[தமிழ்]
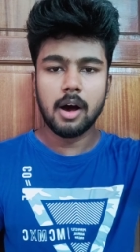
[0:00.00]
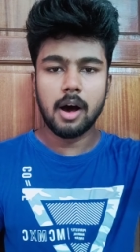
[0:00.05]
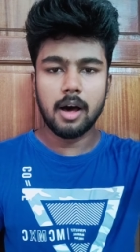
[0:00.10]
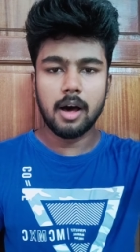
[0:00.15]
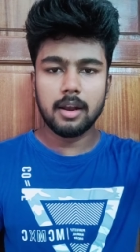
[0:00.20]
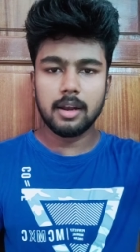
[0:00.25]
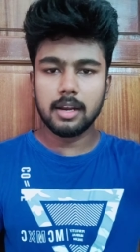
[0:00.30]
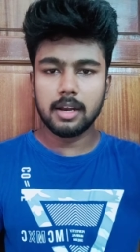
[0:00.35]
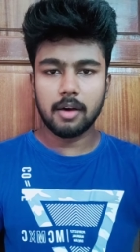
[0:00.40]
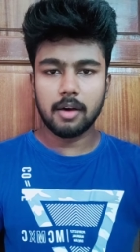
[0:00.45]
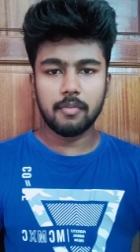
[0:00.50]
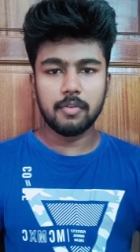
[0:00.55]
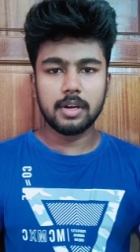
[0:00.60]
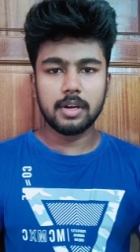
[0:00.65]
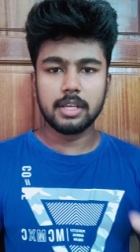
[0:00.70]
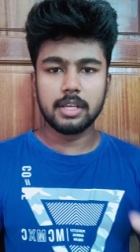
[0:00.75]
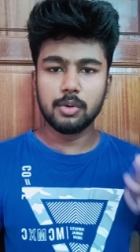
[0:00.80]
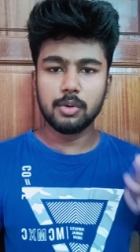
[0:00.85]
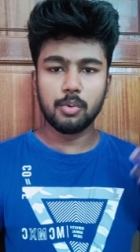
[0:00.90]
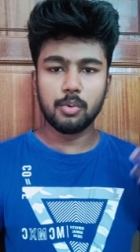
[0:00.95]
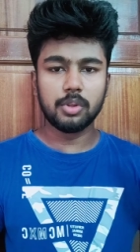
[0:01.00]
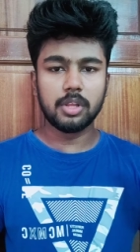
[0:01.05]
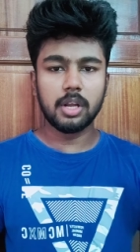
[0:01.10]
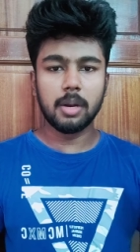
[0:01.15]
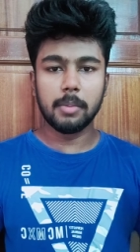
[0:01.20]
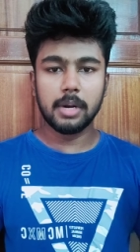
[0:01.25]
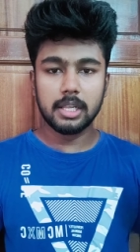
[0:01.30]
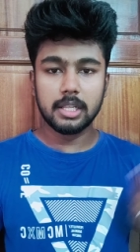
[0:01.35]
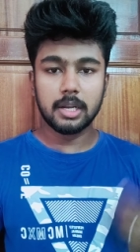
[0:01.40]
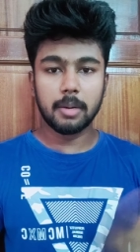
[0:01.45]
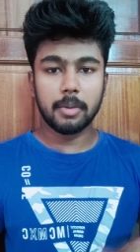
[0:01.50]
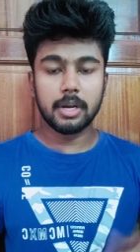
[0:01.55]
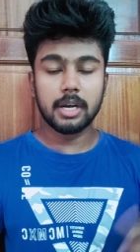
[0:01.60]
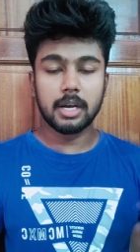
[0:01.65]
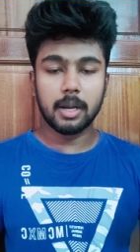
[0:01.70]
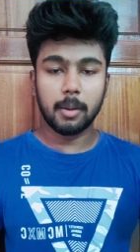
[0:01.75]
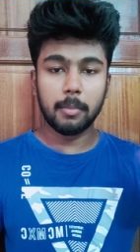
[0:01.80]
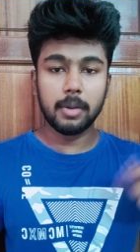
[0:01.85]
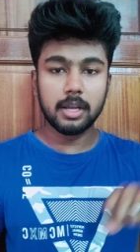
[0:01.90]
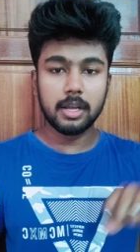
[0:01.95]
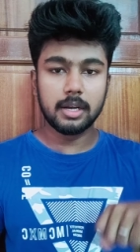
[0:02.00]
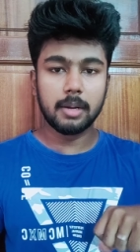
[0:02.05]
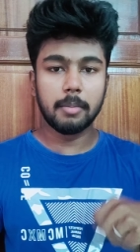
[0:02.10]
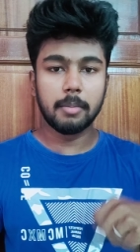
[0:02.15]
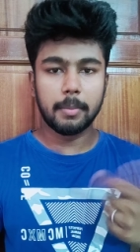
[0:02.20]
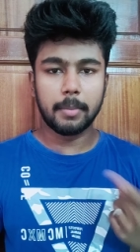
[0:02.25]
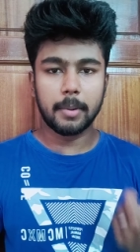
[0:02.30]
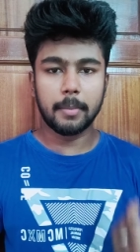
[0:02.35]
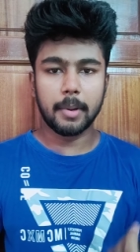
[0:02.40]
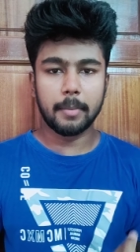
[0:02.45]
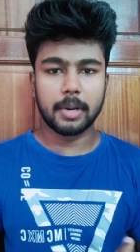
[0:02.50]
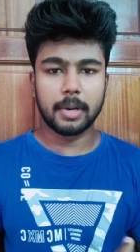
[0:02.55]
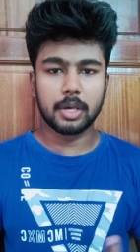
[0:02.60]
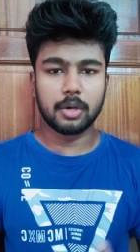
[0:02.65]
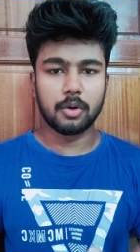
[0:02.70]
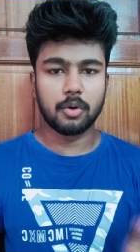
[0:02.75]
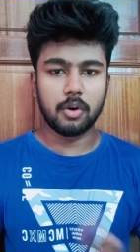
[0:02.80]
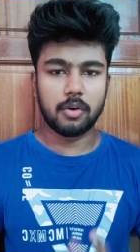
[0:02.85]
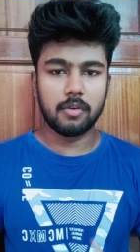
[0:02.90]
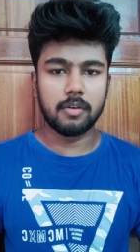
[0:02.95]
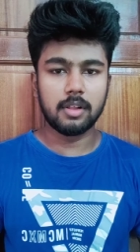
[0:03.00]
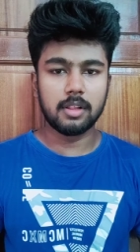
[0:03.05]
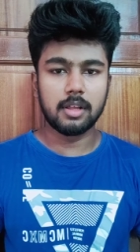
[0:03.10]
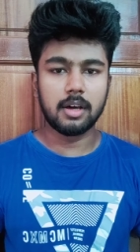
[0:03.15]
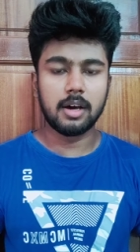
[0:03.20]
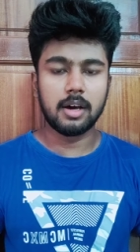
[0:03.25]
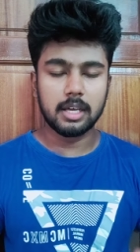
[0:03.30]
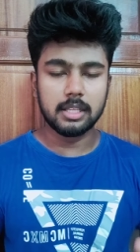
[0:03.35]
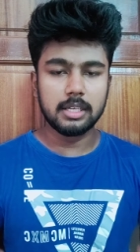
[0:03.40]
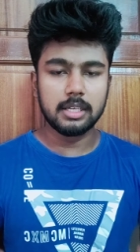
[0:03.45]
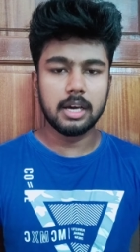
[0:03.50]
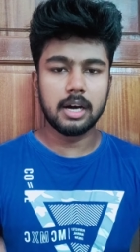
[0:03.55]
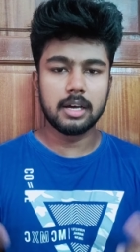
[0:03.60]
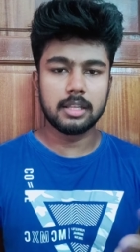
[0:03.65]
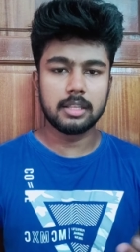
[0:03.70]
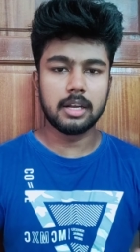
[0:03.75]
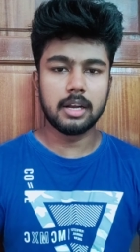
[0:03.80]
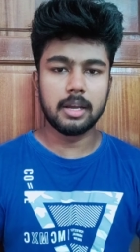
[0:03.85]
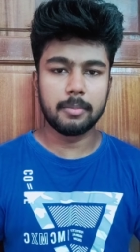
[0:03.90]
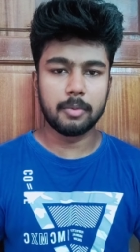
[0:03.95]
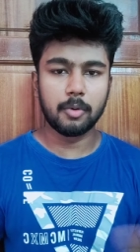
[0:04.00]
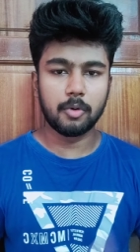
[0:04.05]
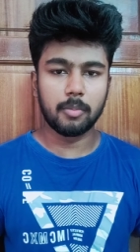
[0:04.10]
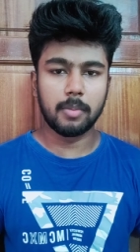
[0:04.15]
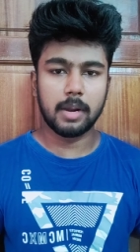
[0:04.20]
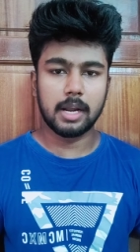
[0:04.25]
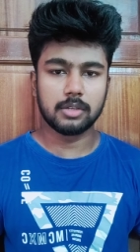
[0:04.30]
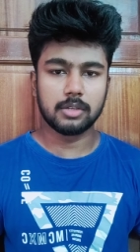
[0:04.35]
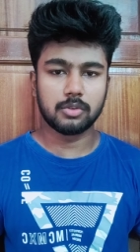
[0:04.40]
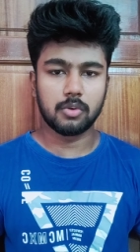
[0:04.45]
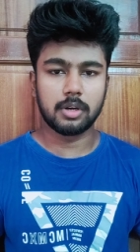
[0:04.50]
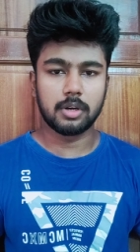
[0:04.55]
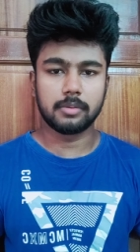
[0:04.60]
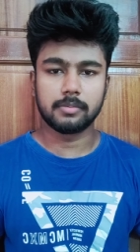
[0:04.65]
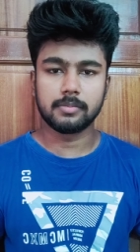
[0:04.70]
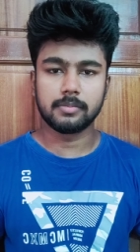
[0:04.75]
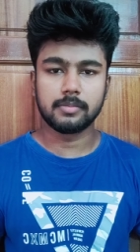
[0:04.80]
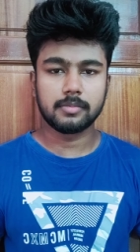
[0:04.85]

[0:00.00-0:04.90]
ஆன்லைன் ஆஃப்லைன் இது கொடுத்தா நம்ம எழுதுகிற மாதிரி நம்மளை நம்ம ப்ரிப்பேர் பண்ணிக்கிறோம் அவ்வளோதான் அதுக்காக தான் நான் இப்போ ஒரு பிளான் சொல்கிறேன்